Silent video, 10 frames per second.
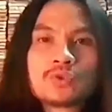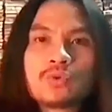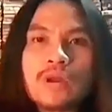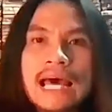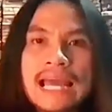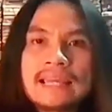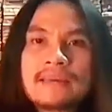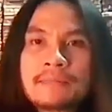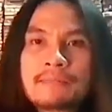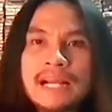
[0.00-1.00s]
ตัวร้าย
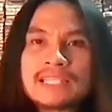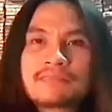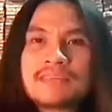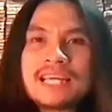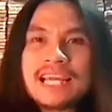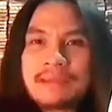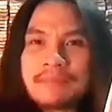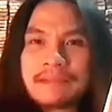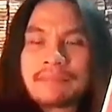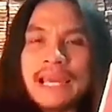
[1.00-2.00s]
มักจะมีอะไร
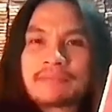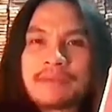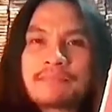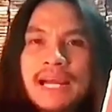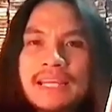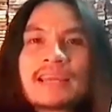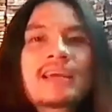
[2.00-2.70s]
แปลก ๆ ใหม่